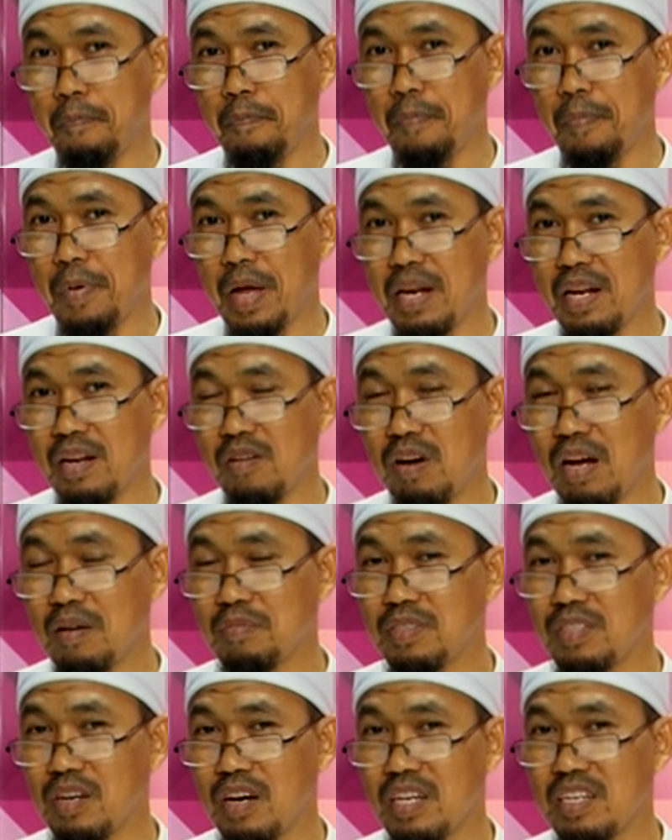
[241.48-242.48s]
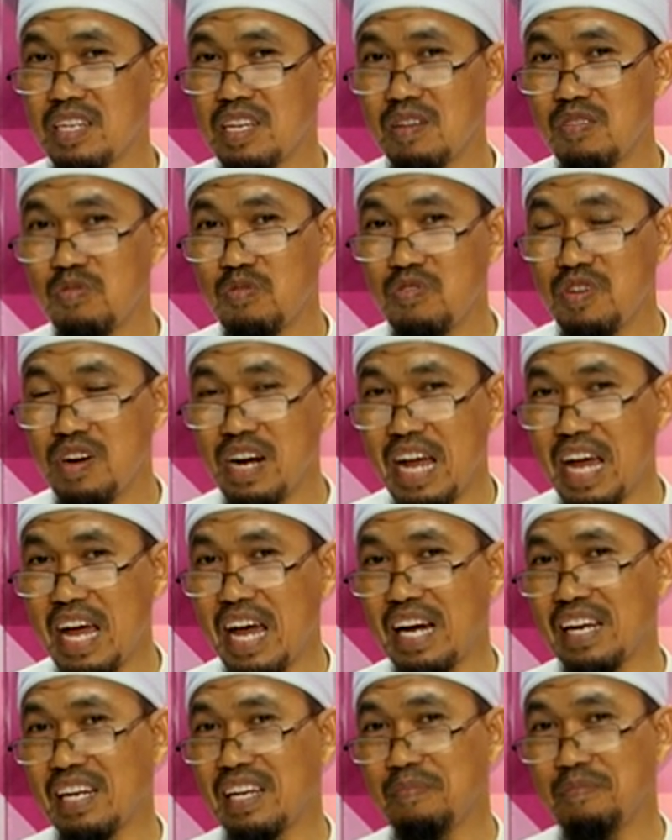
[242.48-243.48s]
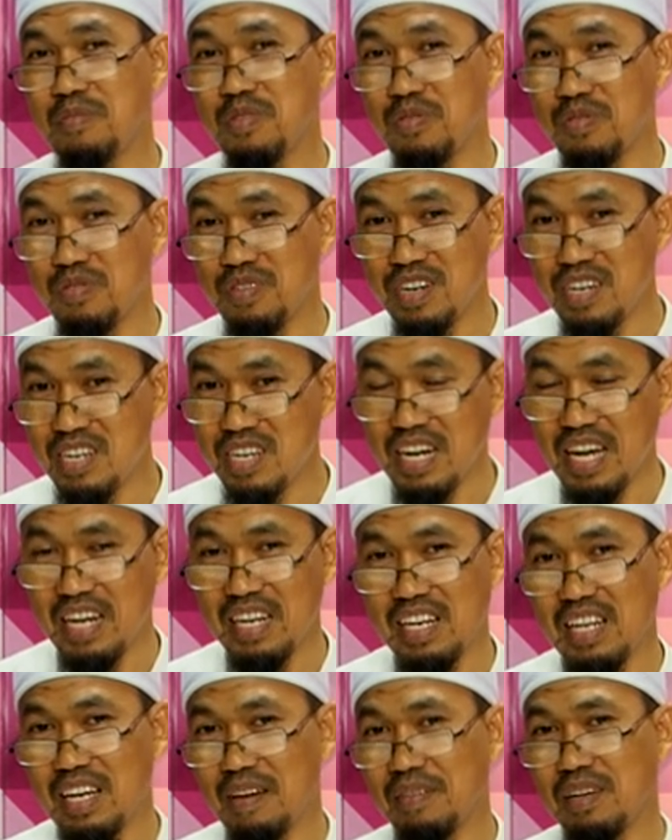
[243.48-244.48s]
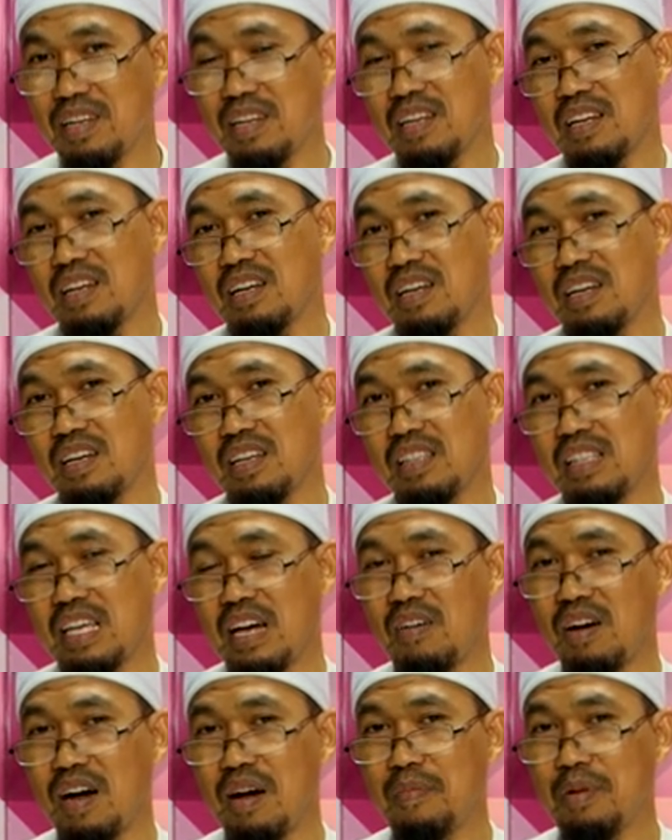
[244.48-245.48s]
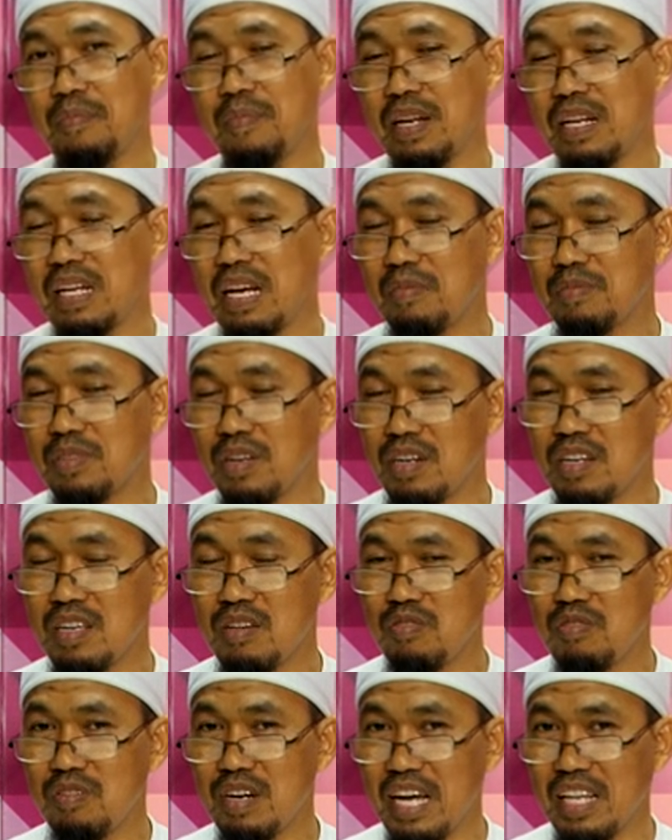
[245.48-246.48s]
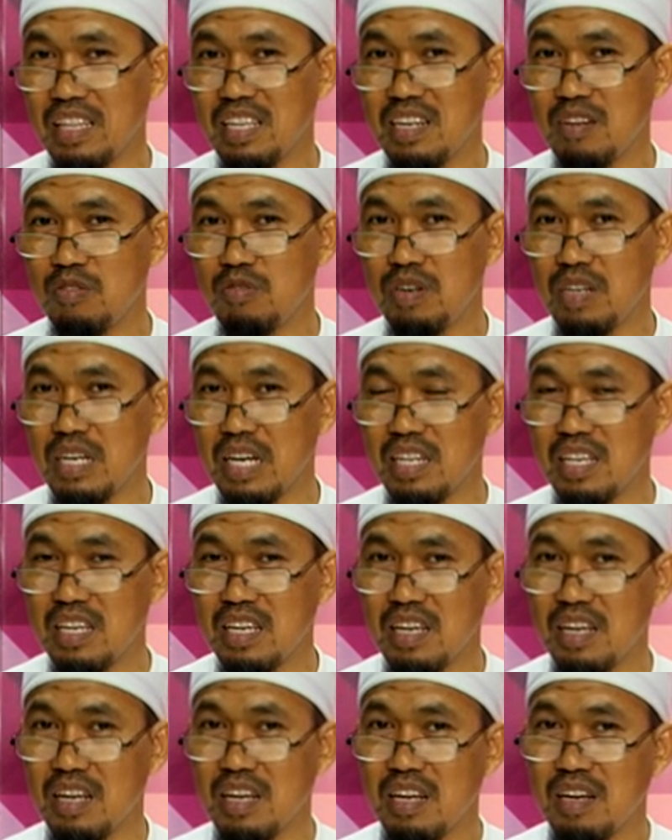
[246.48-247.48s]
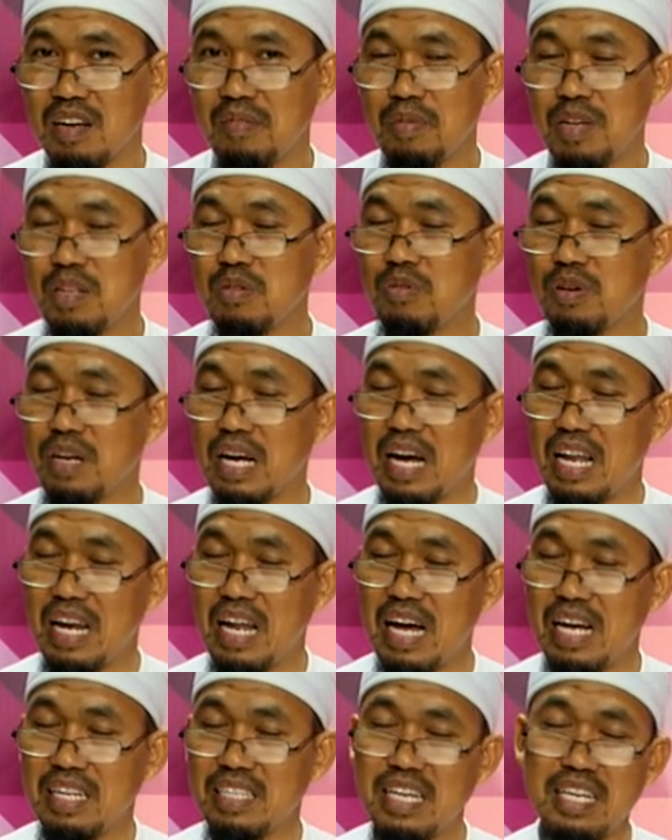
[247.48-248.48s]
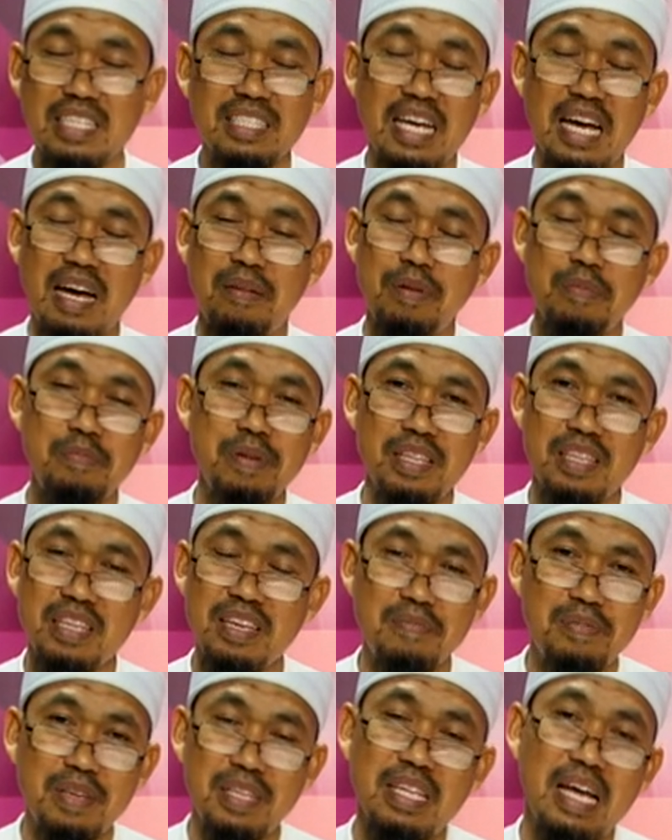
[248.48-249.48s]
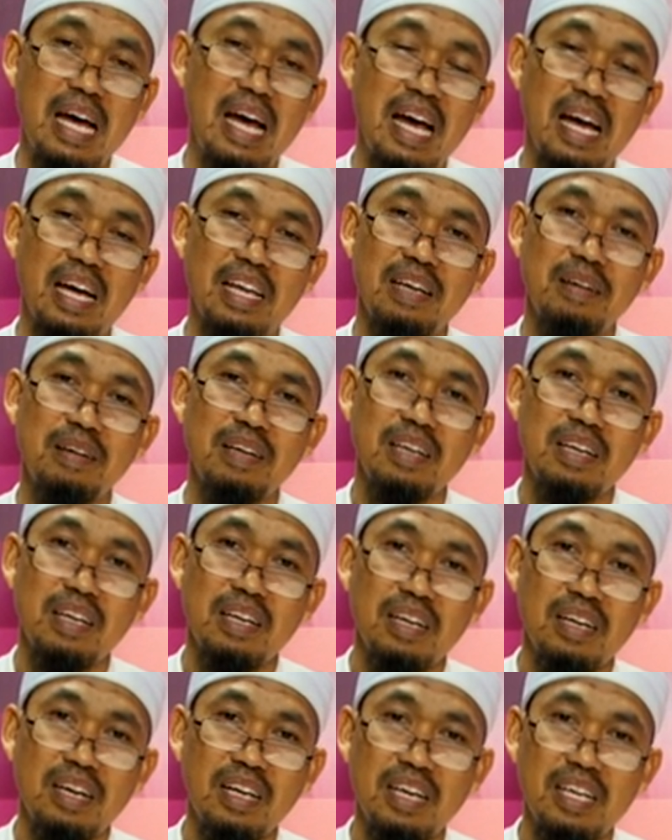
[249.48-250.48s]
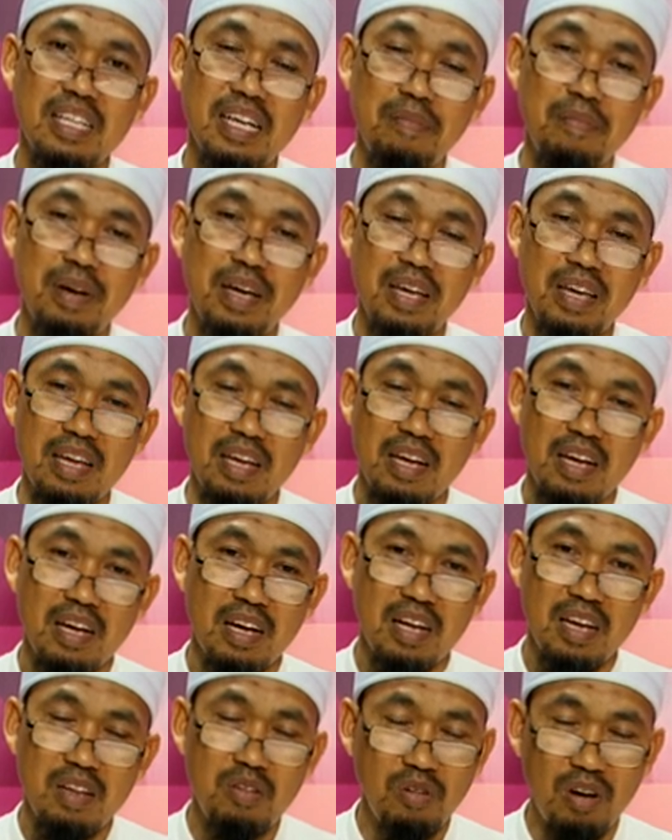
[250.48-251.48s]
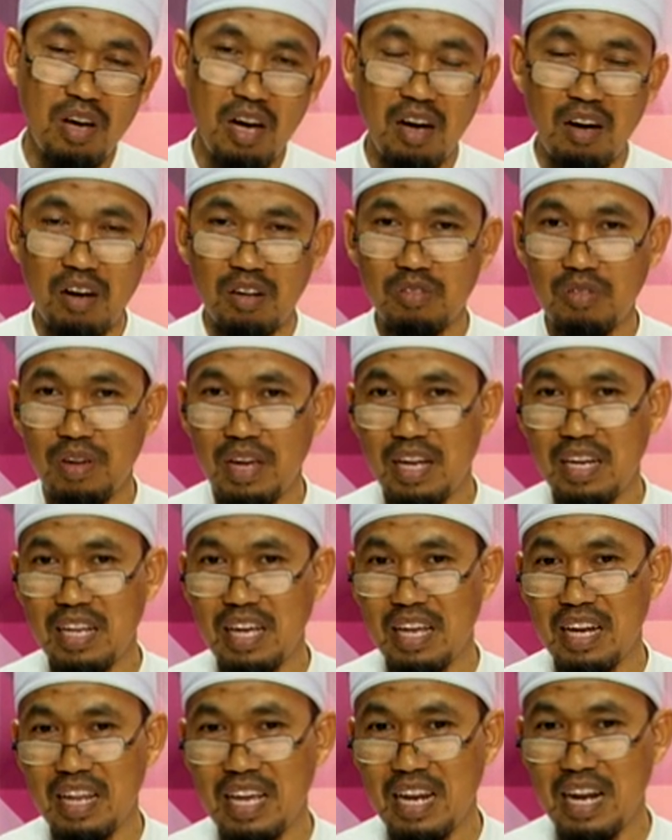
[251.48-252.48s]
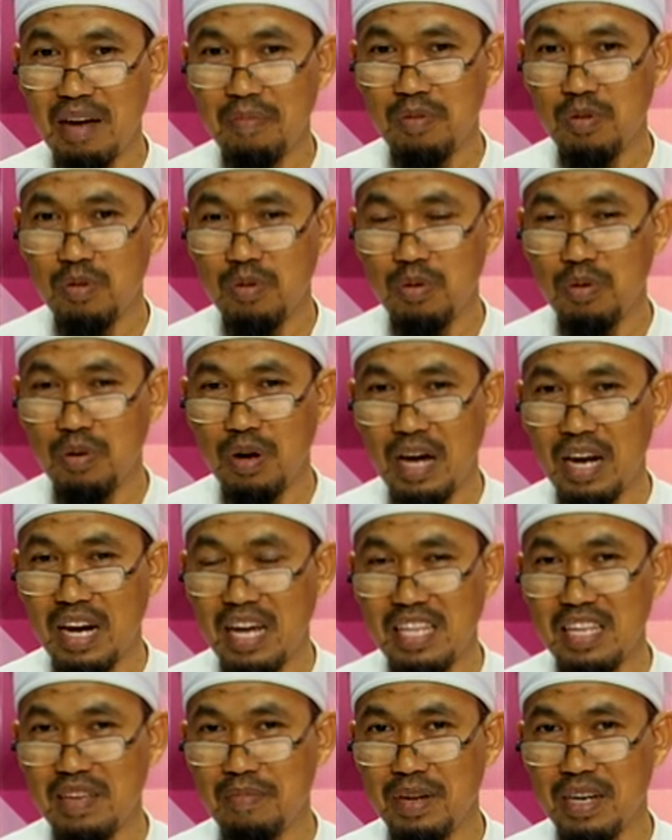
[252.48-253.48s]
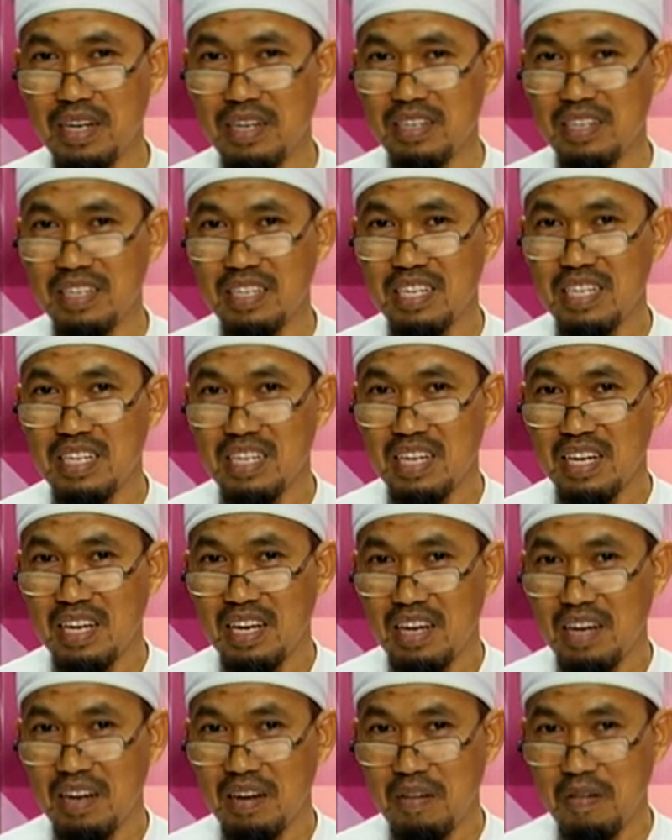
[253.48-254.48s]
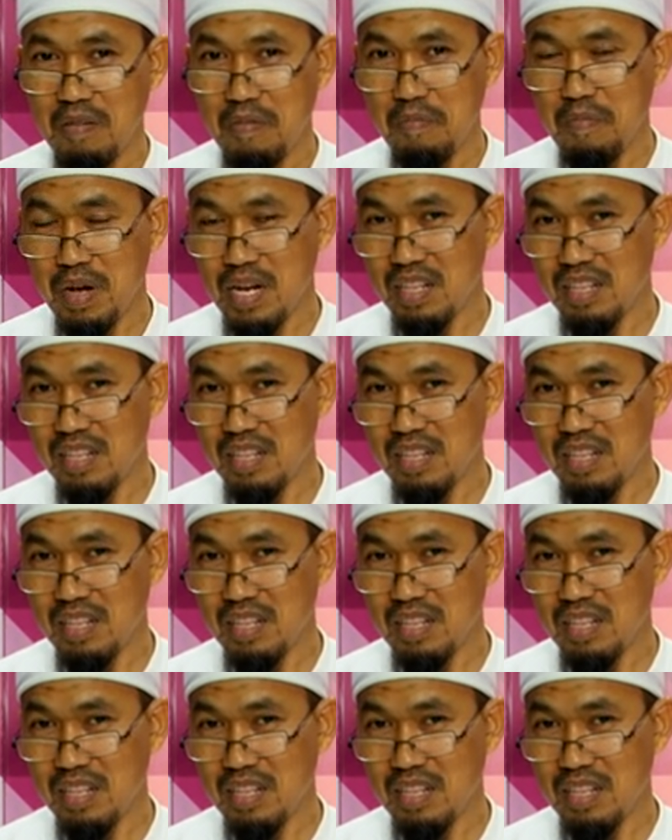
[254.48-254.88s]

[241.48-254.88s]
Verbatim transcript: เป็นความสอนที่รุนแรงนะครับดุเดือดนะครับแต่ว่ามันเป็นคำสอนที่รุนแรงที่ดุเดือดที่ไม่ถูกกาลเทศะมันผิดที่ผิดทางนะก็เลยทำให้ลิ้วล้อของตัวเองเนี่ยได้รับรู้อะไรที่มันเห